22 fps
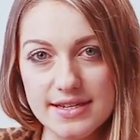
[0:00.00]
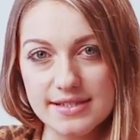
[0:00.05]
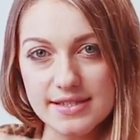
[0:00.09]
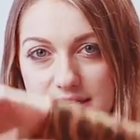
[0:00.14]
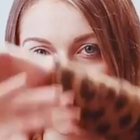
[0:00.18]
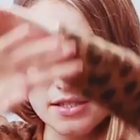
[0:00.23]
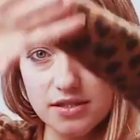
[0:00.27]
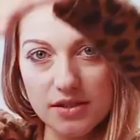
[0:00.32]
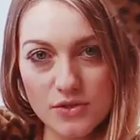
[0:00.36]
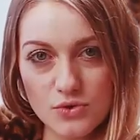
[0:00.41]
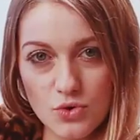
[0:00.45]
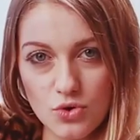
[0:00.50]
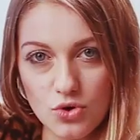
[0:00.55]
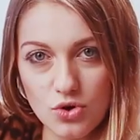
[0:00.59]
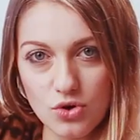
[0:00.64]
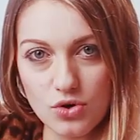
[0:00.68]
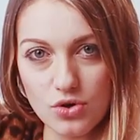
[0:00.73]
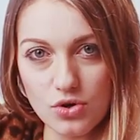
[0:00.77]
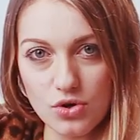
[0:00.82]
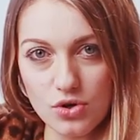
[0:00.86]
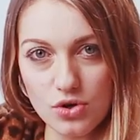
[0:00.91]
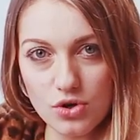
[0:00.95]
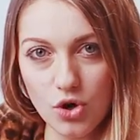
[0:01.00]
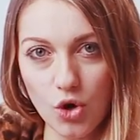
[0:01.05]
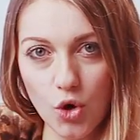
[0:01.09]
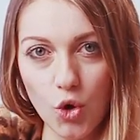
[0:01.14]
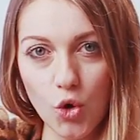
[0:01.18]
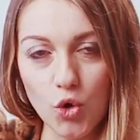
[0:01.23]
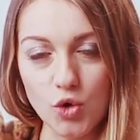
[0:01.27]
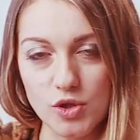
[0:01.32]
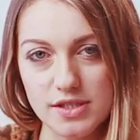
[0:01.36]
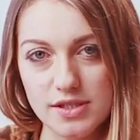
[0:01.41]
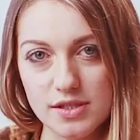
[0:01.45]
das ist so
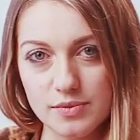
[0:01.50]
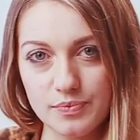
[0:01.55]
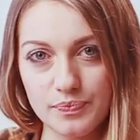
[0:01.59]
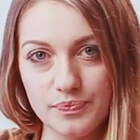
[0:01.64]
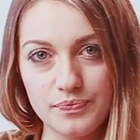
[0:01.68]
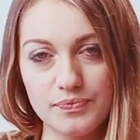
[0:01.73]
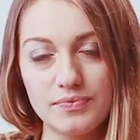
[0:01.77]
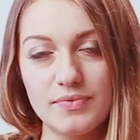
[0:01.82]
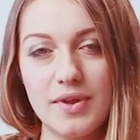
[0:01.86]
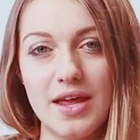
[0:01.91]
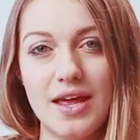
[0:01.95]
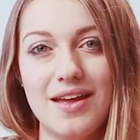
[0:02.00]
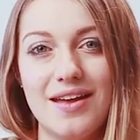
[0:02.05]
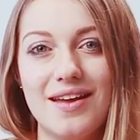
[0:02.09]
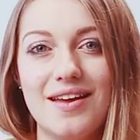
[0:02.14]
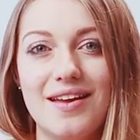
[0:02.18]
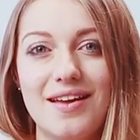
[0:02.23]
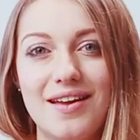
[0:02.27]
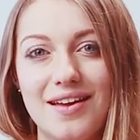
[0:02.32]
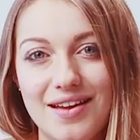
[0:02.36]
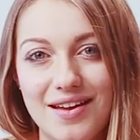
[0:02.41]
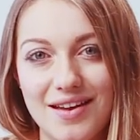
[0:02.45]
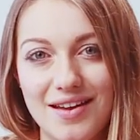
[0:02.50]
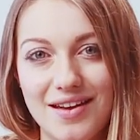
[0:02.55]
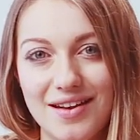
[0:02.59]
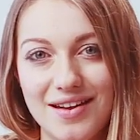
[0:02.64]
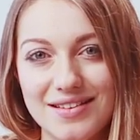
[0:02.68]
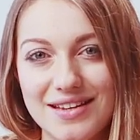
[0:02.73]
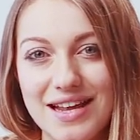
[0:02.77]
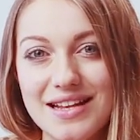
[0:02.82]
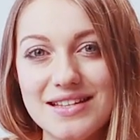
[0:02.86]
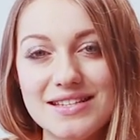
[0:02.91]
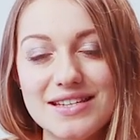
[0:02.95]
groß.
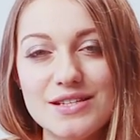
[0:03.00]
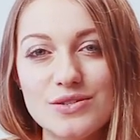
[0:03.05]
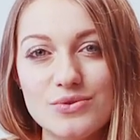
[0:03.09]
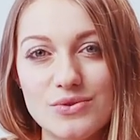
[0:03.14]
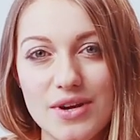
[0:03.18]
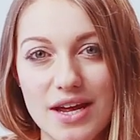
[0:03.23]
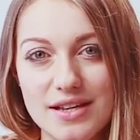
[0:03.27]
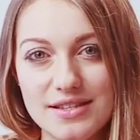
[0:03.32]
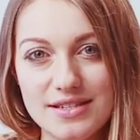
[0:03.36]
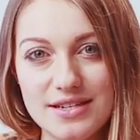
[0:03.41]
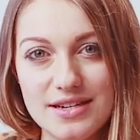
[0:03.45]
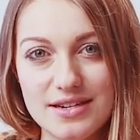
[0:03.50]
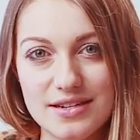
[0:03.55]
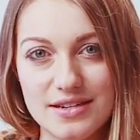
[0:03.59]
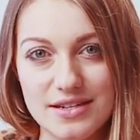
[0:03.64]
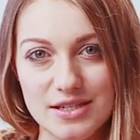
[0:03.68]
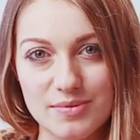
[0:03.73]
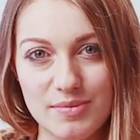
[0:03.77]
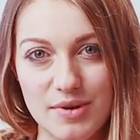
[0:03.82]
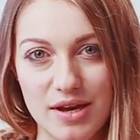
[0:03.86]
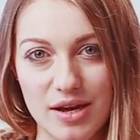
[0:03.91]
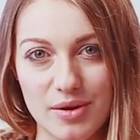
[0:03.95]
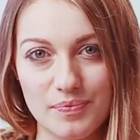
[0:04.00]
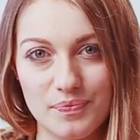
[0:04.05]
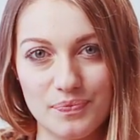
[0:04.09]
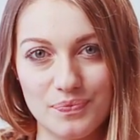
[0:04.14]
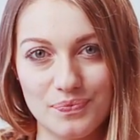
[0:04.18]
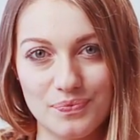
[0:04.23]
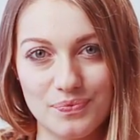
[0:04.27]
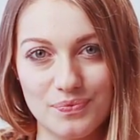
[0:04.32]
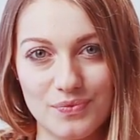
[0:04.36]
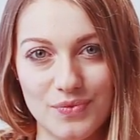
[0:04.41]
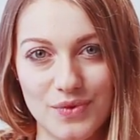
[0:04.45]
Dann siehst du dein Ziel nicht mehr.
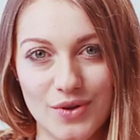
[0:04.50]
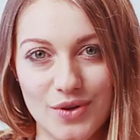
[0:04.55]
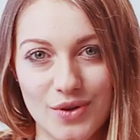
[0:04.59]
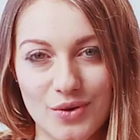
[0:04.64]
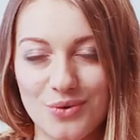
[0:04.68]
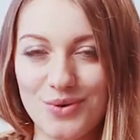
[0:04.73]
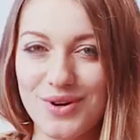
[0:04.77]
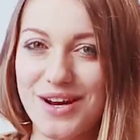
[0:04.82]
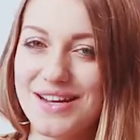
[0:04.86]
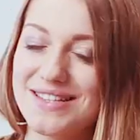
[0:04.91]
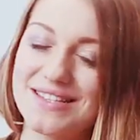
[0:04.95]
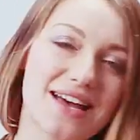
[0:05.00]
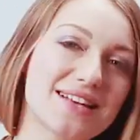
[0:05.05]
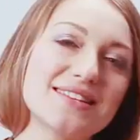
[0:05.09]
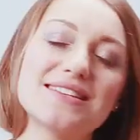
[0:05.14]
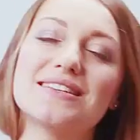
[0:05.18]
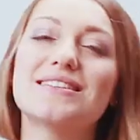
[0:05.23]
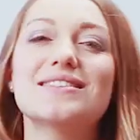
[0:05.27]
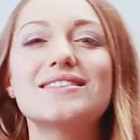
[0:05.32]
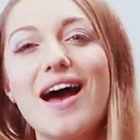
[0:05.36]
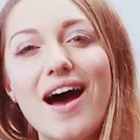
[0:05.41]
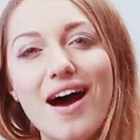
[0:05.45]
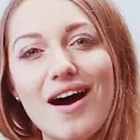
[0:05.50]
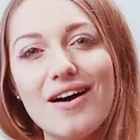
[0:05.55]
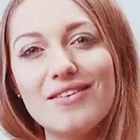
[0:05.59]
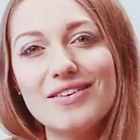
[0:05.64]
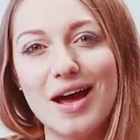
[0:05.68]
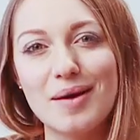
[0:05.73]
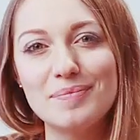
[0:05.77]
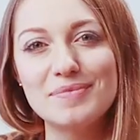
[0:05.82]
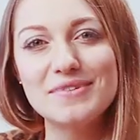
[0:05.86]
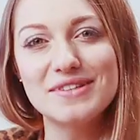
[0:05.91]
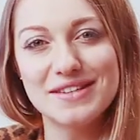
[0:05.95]
Und dann saß ich da
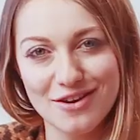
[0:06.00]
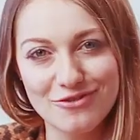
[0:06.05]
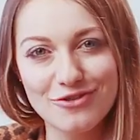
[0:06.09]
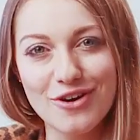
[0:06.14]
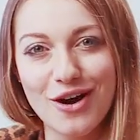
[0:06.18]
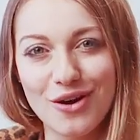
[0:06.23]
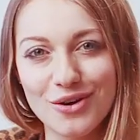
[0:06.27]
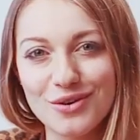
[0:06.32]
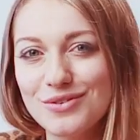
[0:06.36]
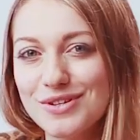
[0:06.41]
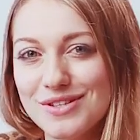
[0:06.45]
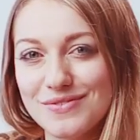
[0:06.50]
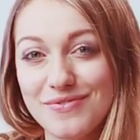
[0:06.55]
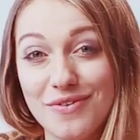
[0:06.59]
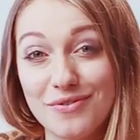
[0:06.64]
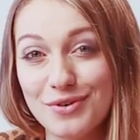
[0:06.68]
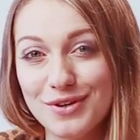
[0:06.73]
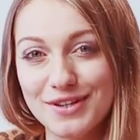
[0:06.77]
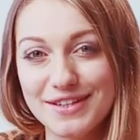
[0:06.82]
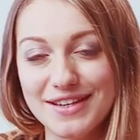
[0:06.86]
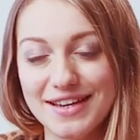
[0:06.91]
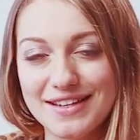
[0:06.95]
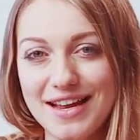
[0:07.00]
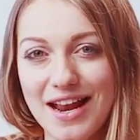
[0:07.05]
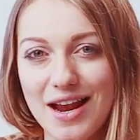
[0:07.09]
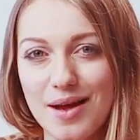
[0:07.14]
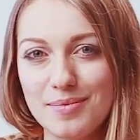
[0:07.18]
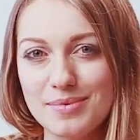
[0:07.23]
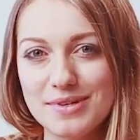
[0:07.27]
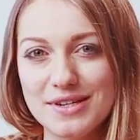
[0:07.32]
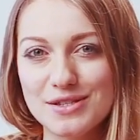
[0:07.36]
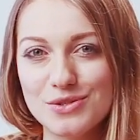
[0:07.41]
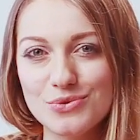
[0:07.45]
und habe der Frau, es war wirklich genial,
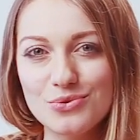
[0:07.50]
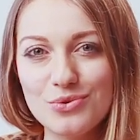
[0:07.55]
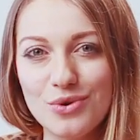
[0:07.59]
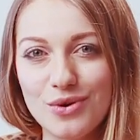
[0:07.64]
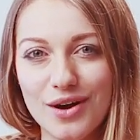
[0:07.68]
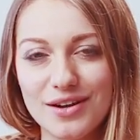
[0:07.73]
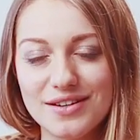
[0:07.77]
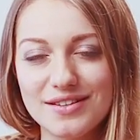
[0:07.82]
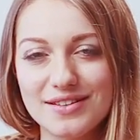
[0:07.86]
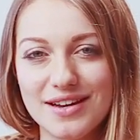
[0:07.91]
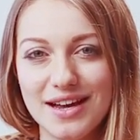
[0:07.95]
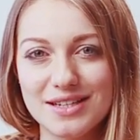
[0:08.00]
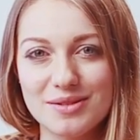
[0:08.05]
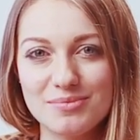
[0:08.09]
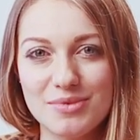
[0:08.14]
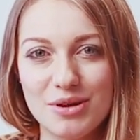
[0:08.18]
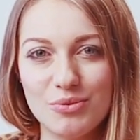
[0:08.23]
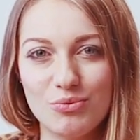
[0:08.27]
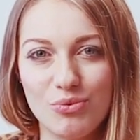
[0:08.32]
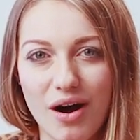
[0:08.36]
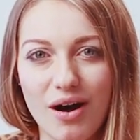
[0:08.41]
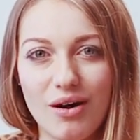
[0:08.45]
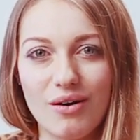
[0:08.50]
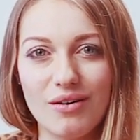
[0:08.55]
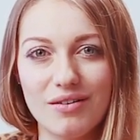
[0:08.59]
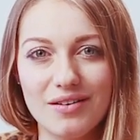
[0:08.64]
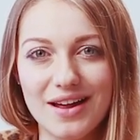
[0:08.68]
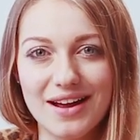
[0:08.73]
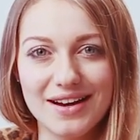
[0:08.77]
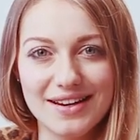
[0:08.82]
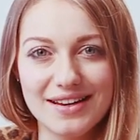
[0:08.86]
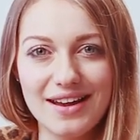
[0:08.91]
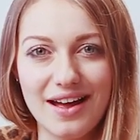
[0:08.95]
habe ihr zugehört und dachte mir, wow,
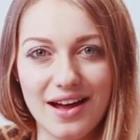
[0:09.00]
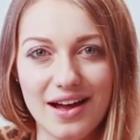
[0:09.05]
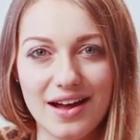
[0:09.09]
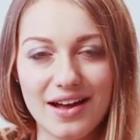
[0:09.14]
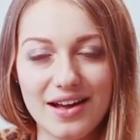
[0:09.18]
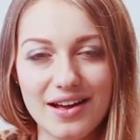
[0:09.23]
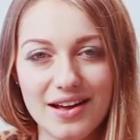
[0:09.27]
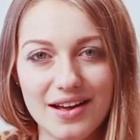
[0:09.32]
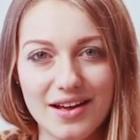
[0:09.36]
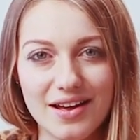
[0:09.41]
ja klar.